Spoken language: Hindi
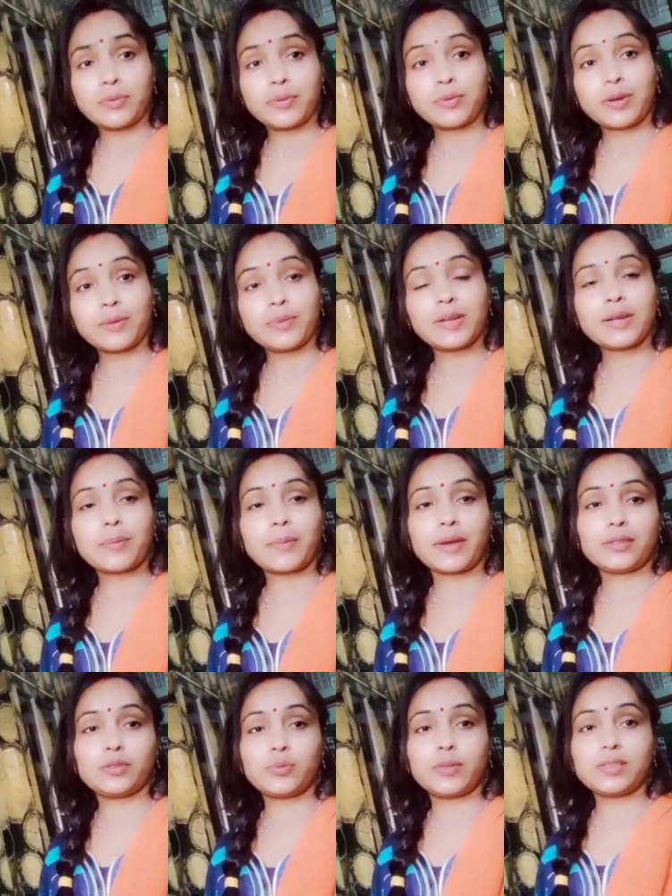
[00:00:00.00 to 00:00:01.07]
एवरीवन वेलकम
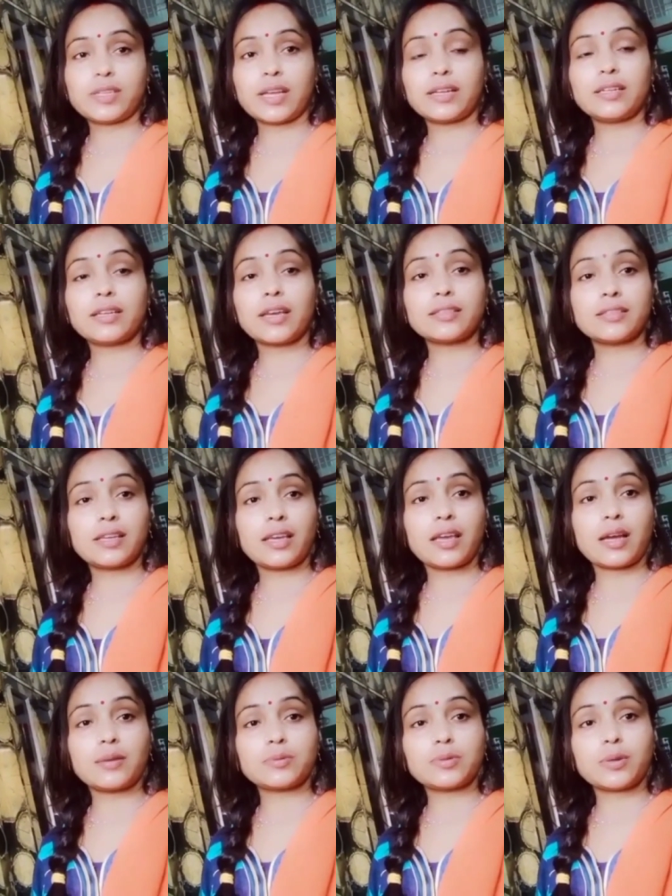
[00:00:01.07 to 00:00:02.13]
बैक टू माय चैनल कैसे हैं
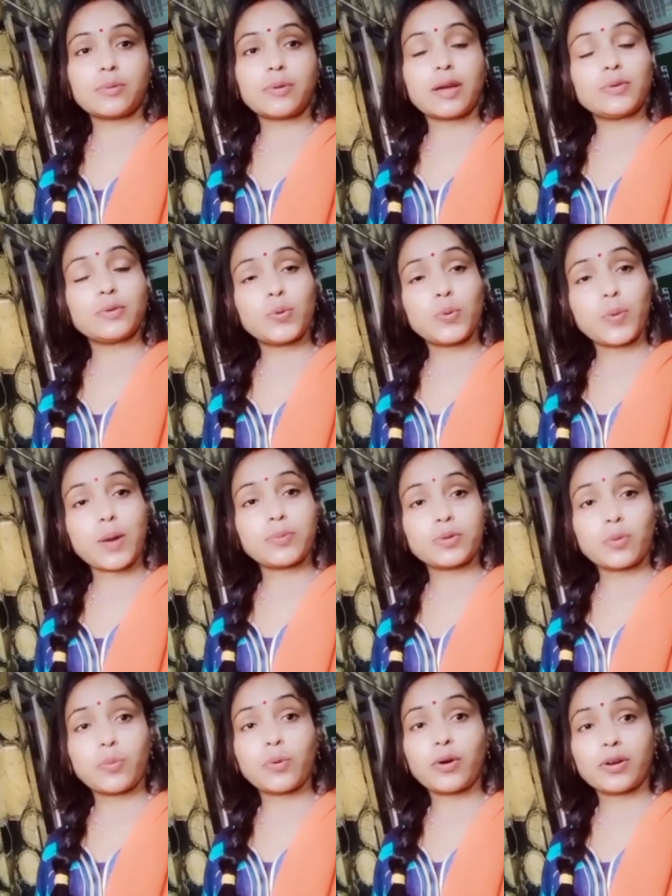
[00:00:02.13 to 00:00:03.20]
आप सब आई होप आप
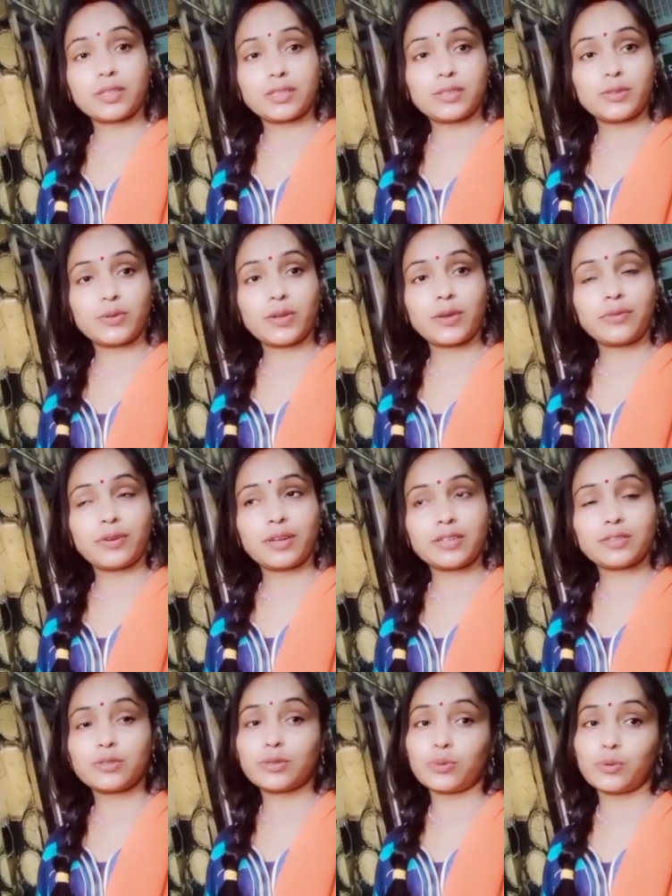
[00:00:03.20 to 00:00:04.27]
सब बहुत अच्छे होंगे
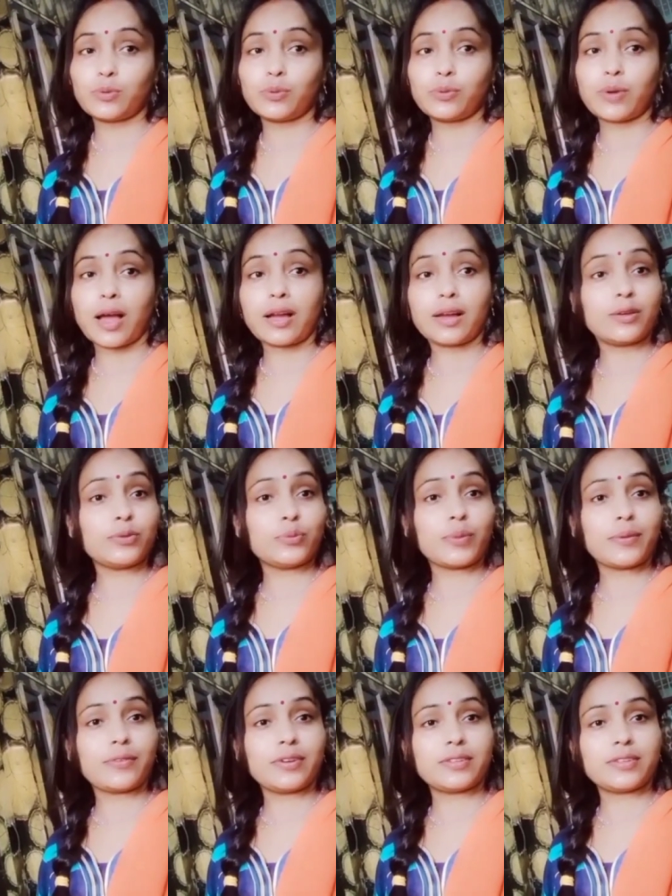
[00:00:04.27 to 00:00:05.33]
फ्रेंड्स तो आ गई हूँ
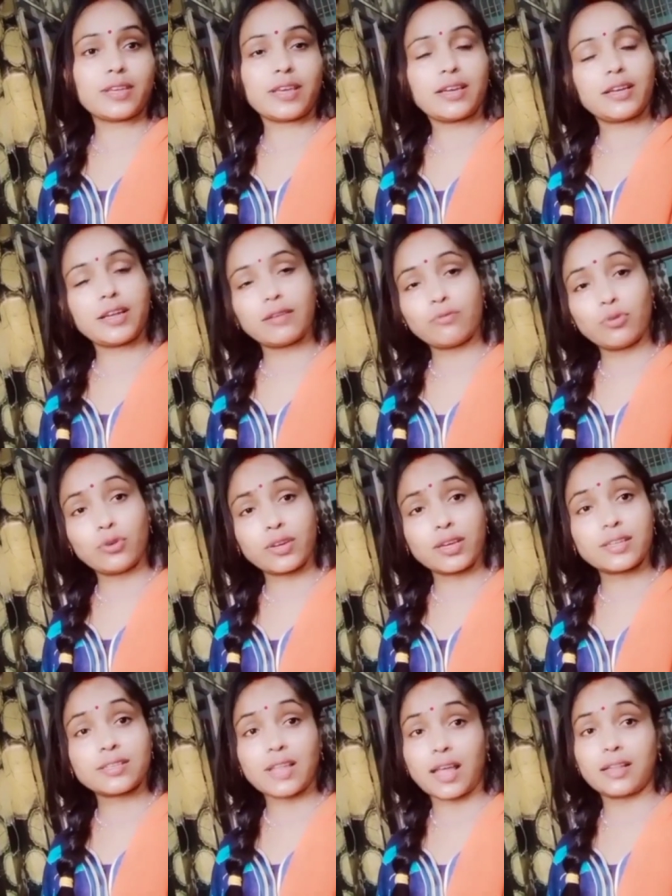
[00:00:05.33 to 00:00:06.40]
मैं फिर से एक नए ब्लॉग
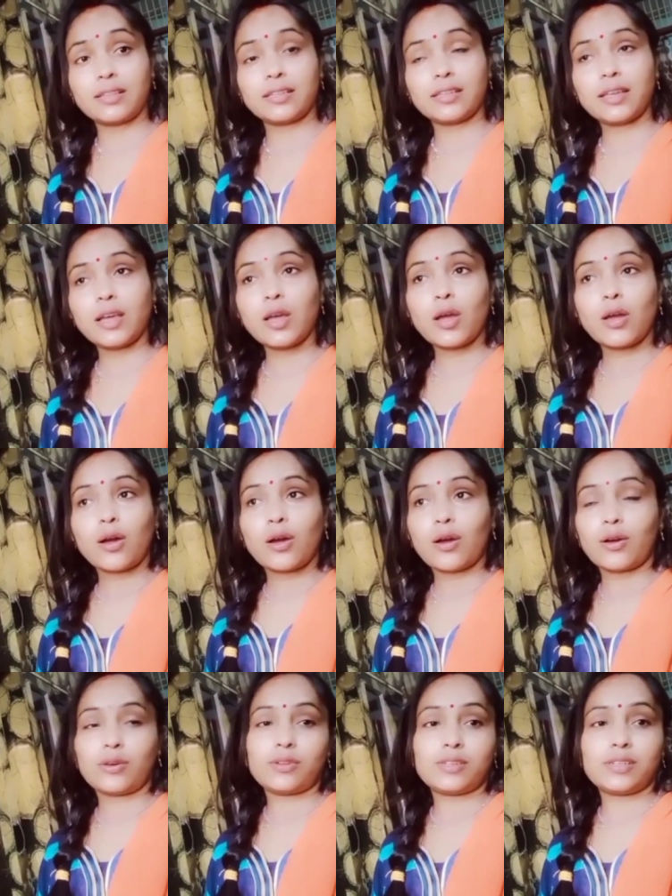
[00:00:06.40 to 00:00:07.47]
के साथ
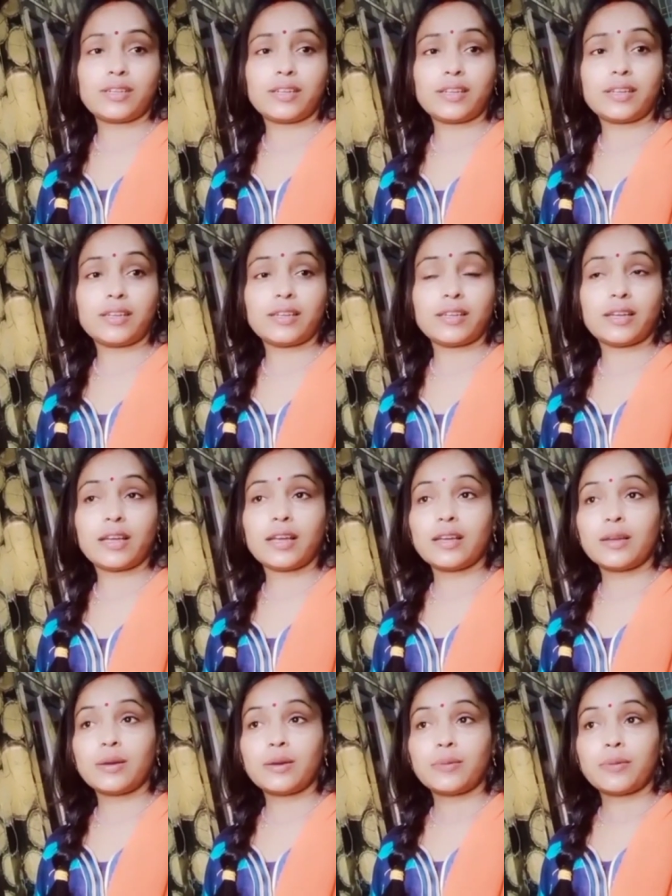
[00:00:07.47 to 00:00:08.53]
और
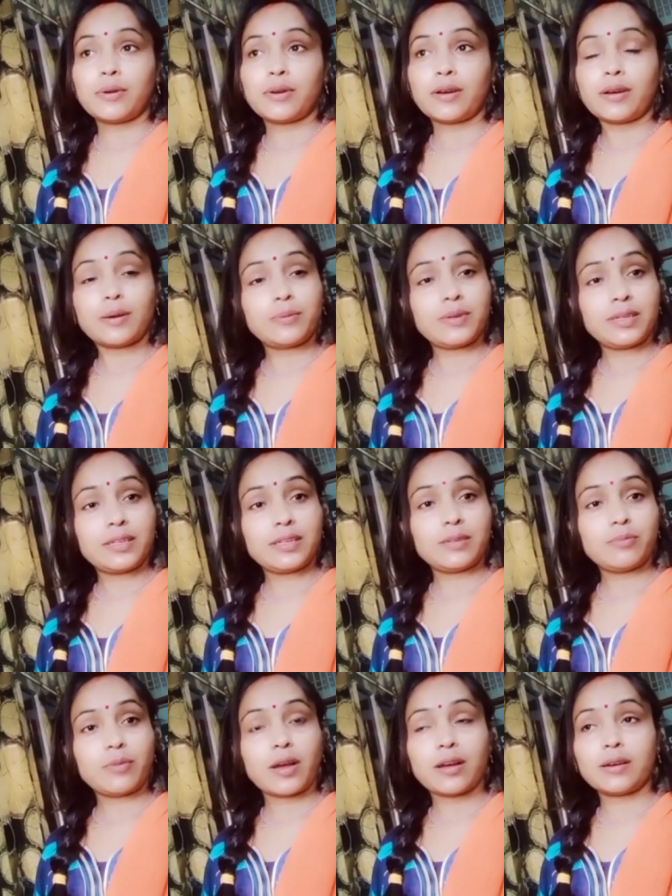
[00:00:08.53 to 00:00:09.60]
अभी
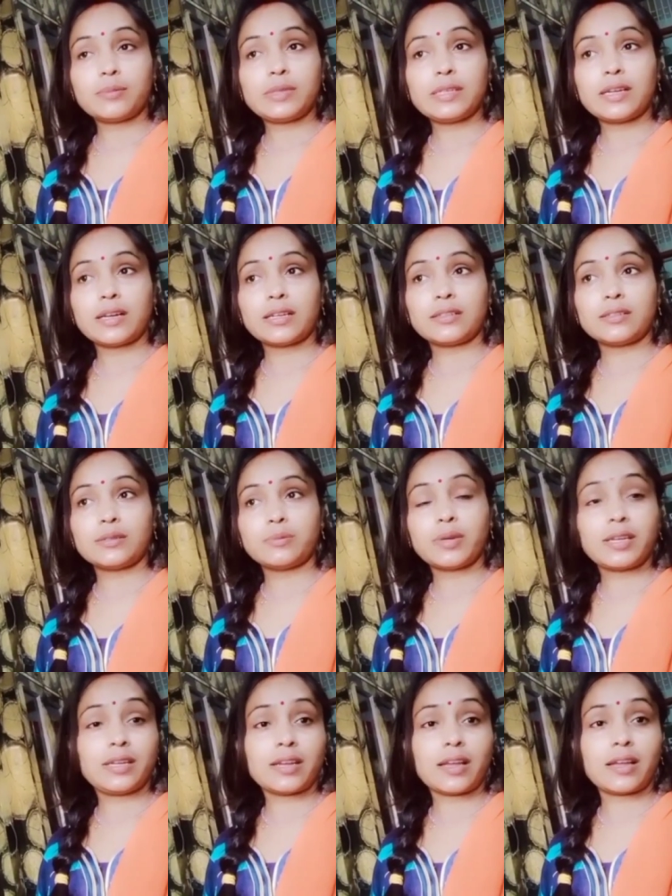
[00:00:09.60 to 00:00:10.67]
का अभी का
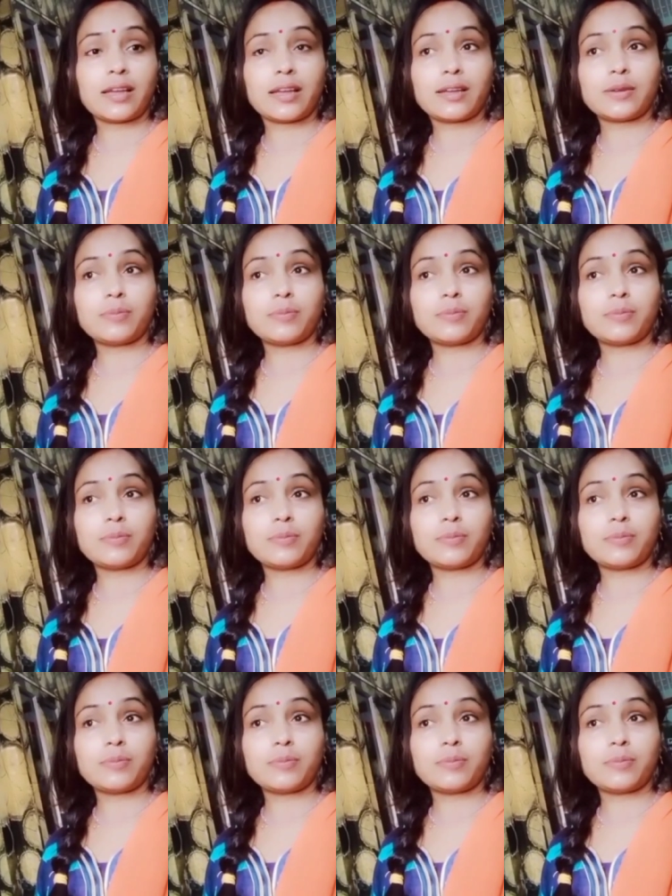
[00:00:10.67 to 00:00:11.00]
महीना है